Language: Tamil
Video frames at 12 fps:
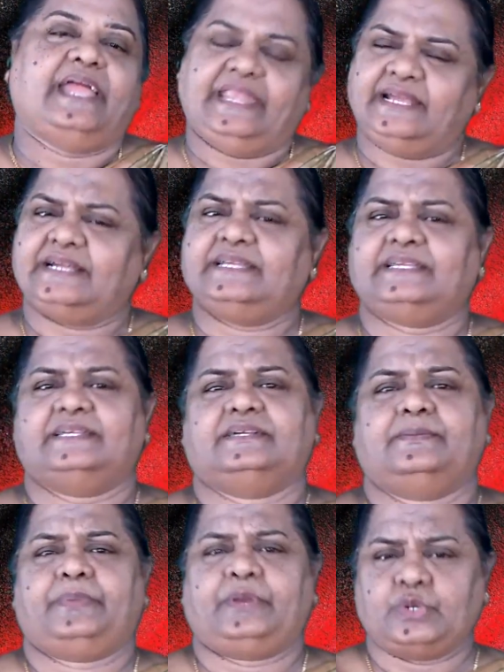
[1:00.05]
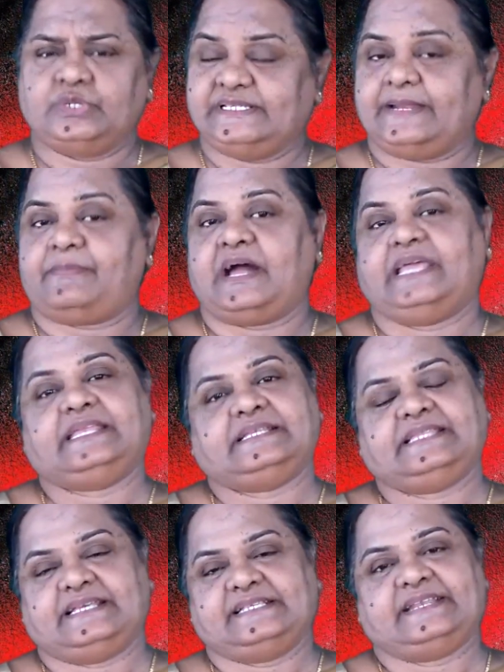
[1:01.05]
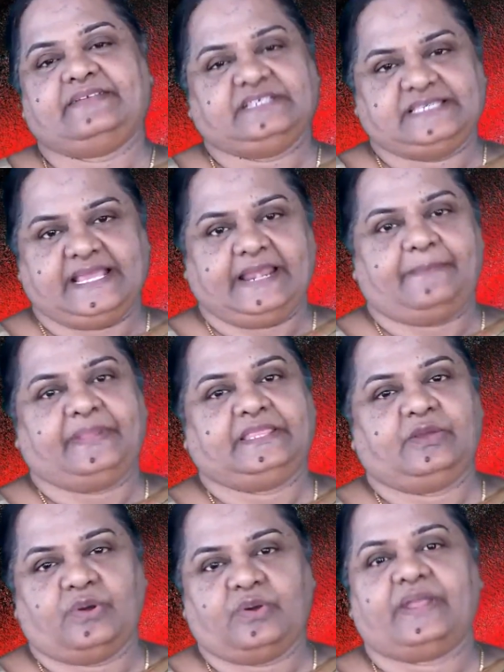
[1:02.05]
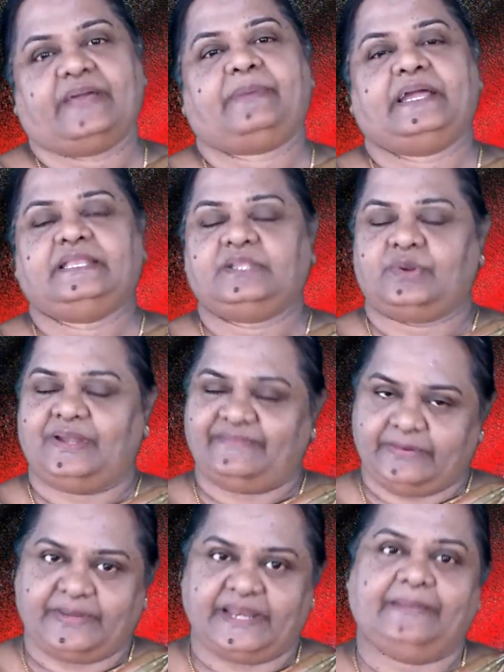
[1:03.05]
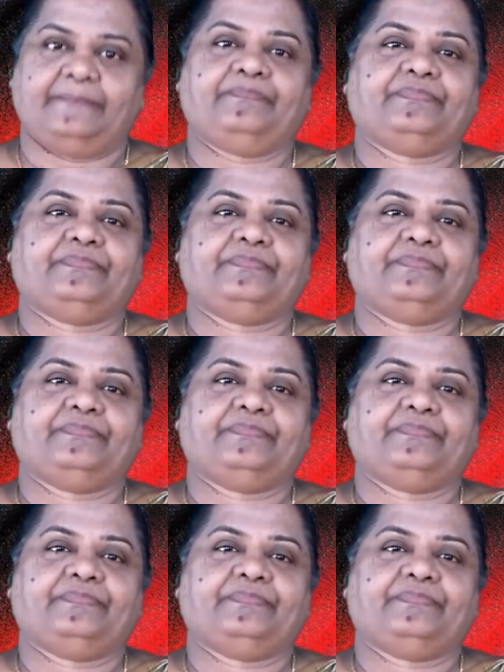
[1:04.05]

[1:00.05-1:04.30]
எனக்கு பிரயோஜனமாக இருந்த சில விஷயங்களை பற்றி உங்களோட பகிர்ந்து கொள்ள விரும்புகிறேன்